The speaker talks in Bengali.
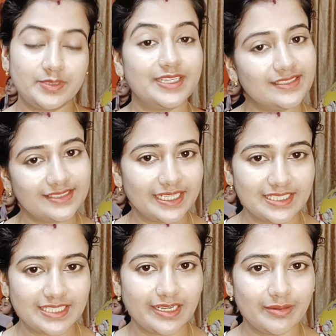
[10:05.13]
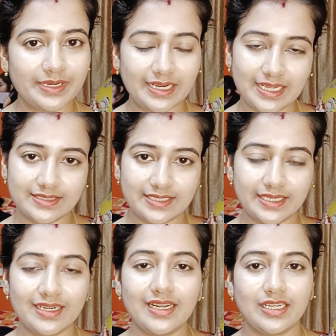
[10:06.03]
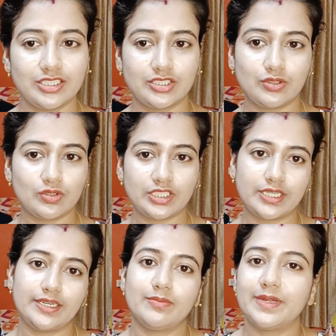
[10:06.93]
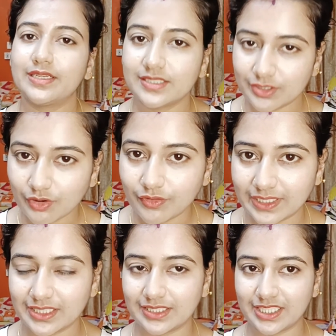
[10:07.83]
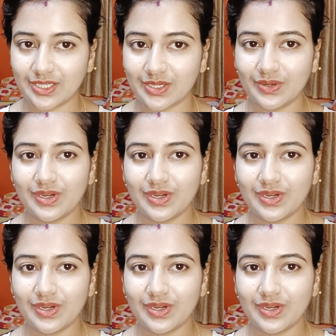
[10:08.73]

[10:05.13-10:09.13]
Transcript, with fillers: ট্রেন্সে গেছিলাম রিলায়েন্সে তো সেখানে একটা বেস্ট অফার দিচ্ছিল